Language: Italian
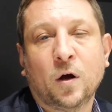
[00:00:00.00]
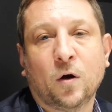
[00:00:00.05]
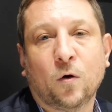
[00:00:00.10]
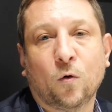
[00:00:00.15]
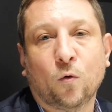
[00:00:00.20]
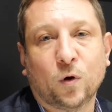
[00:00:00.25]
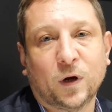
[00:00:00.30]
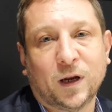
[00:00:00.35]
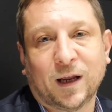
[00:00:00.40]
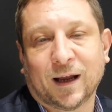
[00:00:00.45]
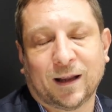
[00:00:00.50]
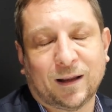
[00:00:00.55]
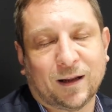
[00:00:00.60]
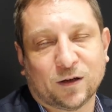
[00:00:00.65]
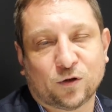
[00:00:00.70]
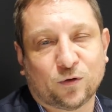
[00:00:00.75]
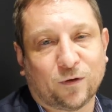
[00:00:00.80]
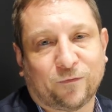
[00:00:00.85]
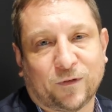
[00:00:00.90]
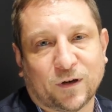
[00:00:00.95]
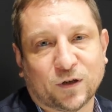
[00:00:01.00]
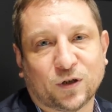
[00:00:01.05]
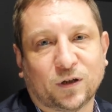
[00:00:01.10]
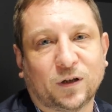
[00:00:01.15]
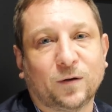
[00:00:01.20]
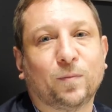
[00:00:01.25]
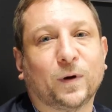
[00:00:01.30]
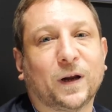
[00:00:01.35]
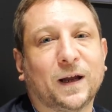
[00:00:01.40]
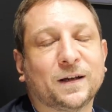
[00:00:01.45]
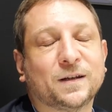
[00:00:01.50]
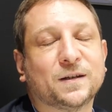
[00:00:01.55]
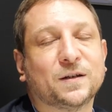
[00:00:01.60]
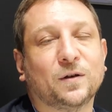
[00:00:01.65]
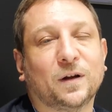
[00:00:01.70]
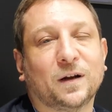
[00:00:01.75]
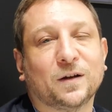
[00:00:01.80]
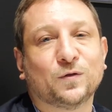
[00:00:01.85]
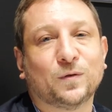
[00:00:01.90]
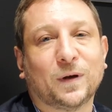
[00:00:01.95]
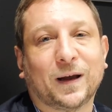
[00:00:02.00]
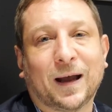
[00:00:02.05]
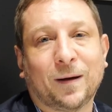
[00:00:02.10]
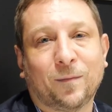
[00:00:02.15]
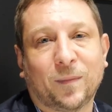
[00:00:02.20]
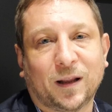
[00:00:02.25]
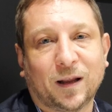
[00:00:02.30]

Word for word: unica nella sua fascia di prezzo e nella sua gamma